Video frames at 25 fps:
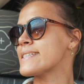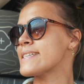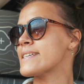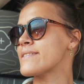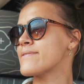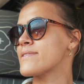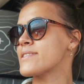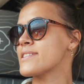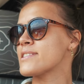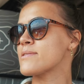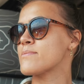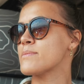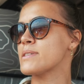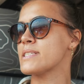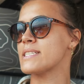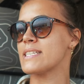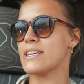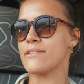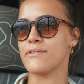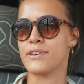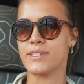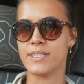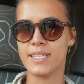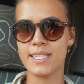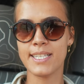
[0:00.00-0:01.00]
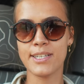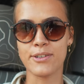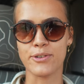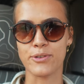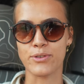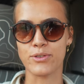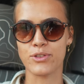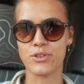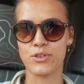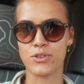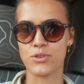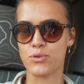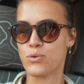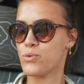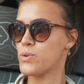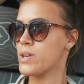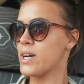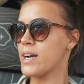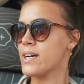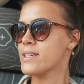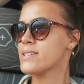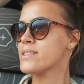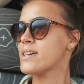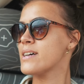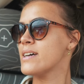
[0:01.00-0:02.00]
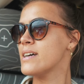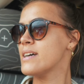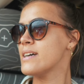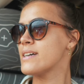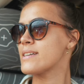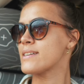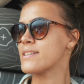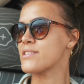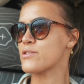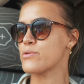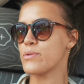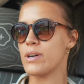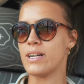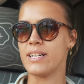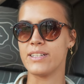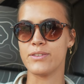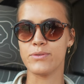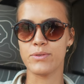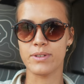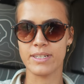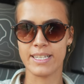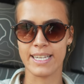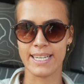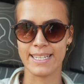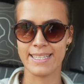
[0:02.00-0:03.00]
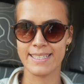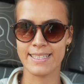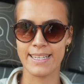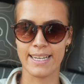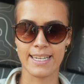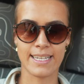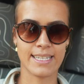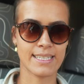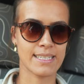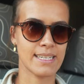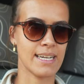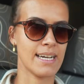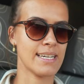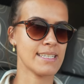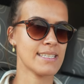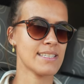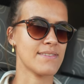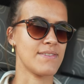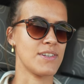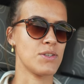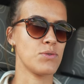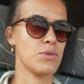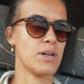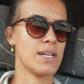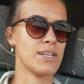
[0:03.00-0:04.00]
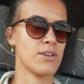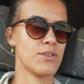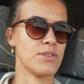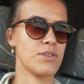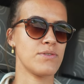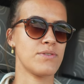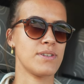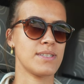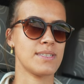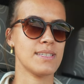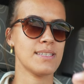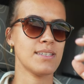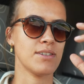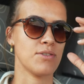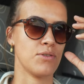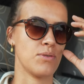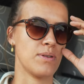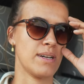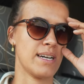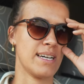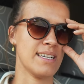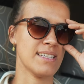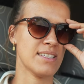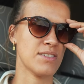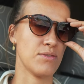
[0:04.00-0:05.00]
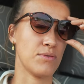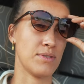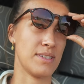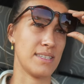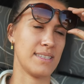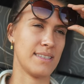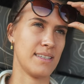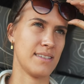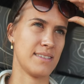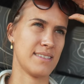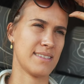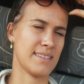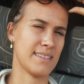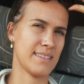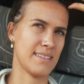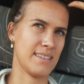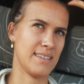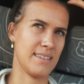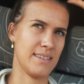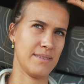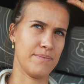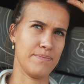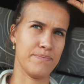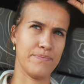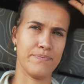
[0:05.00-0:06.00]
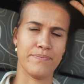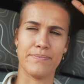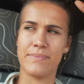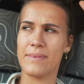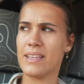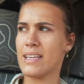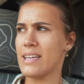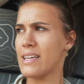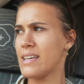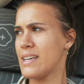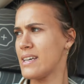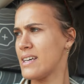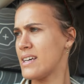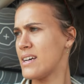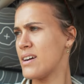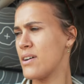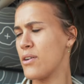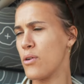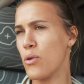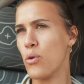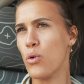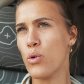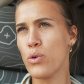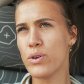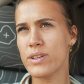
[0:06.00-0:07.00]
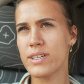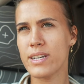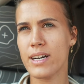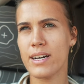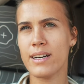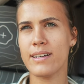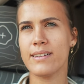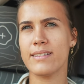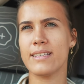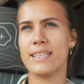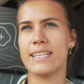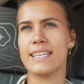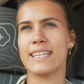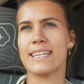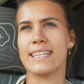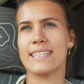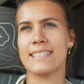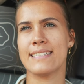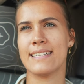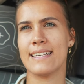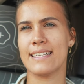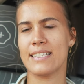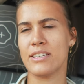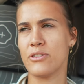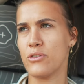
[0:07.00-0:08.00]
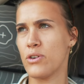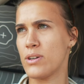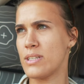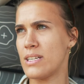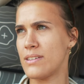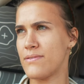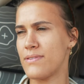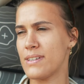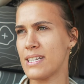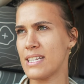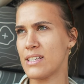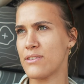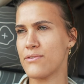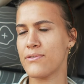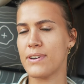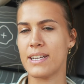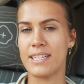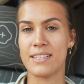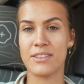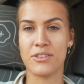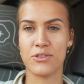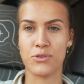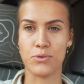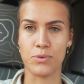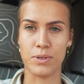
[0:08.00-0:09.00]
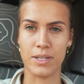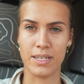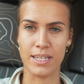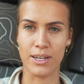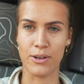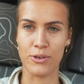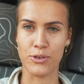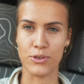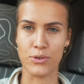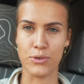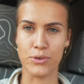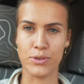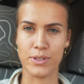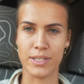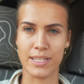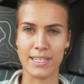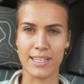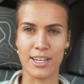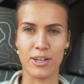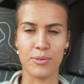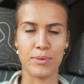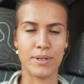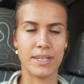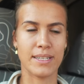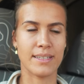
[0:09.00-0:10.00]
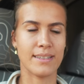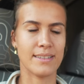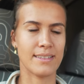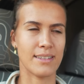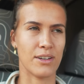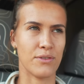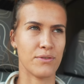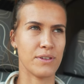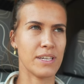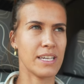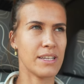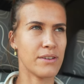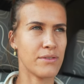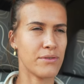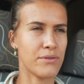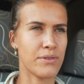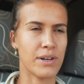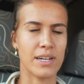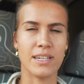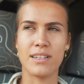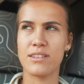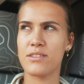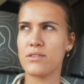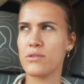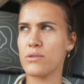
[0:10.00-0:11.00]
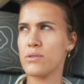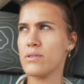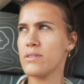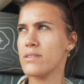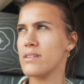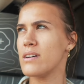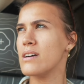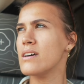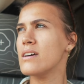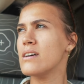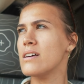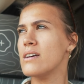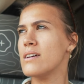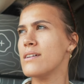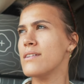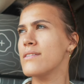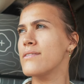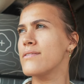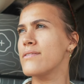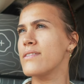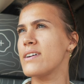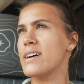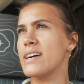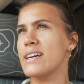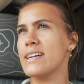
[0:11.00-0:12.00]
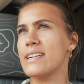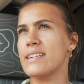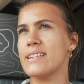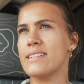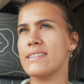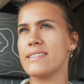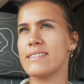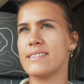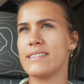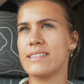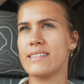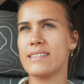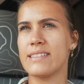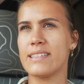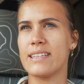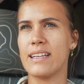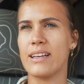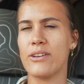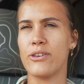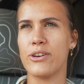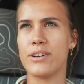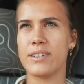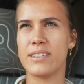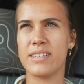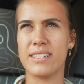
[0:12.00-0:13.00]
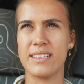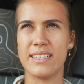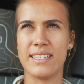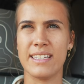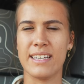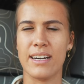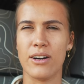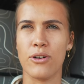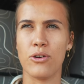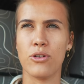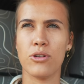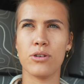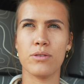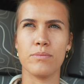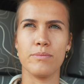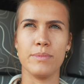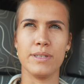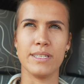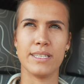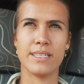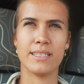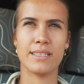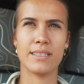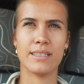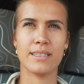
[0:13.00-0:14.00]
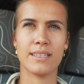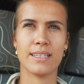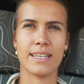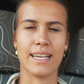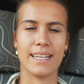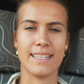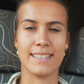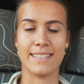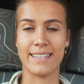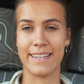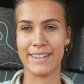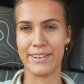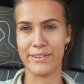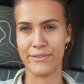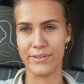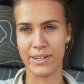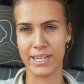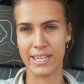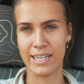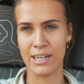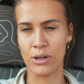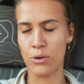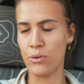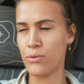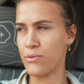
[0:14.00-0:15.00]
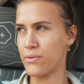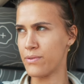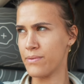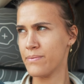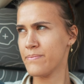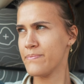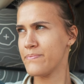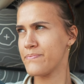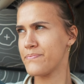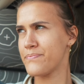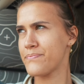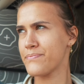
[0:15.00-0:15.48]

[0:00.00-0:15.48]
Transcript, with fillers: hier was mit der Versicherung zu tun hat, dass du halt nur ein Kennzeichen hast, wenn du halt auch eine Versicherung hast und dieses ähm, oder die Kennzeichen gehören halt wirklich fest zu den Autos. Ich glaube, das ist auf jeden Fall so, weil die Leute, die auch mit Kennzeichen verkaufen,